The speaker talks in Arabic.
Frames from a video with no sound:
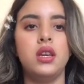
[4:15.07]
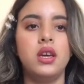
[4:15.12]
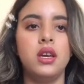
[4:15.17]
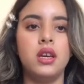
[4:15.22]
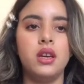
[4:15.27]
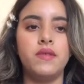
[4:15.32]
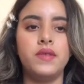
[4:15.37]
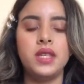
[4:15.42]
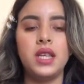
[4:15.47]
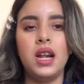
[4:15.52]

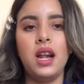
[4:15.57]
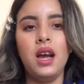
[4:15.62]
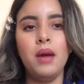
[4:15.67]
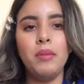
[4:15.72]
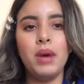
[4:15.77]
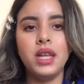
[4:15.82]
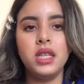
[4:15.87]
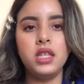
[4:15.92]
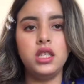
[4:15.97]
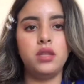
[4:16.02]
آه، بصراحه
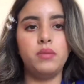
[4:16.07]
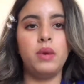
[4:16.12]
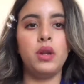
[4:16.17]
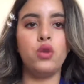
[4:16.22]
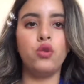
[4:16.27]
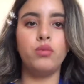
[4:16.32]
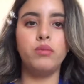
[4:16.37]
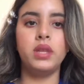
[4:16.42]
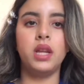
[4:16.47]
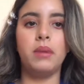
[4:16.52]
ما غاديش تبان
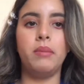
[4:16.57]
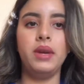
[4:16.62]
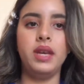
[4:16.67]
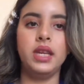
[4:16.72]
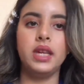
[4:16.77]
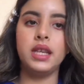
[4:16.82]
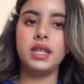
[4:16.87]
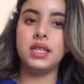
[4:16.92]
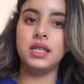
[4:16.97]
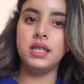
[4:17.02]
لكم دابا
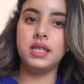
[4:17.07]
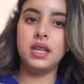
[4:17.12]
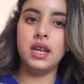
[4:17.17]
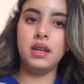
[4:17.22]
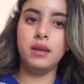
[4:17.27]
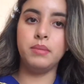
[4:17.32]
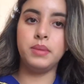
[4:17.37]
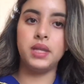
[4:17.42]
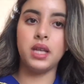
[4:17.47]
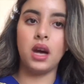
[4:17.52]
يعني خصني
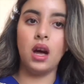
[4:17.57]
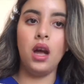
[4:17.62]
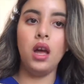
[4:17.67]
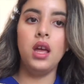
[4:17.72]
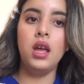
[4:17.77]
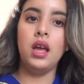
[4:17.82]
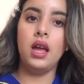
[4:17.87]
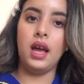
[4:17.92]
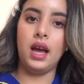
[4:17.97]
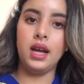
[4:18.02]
تلبسها
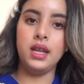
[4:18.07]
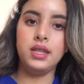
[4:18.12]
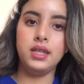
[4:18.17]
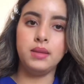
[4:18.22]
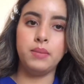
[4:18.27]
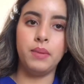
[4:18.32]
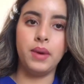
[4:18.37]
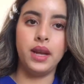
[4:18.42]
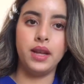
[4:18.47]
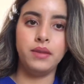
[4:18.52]
عاد
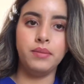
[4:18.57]
تبان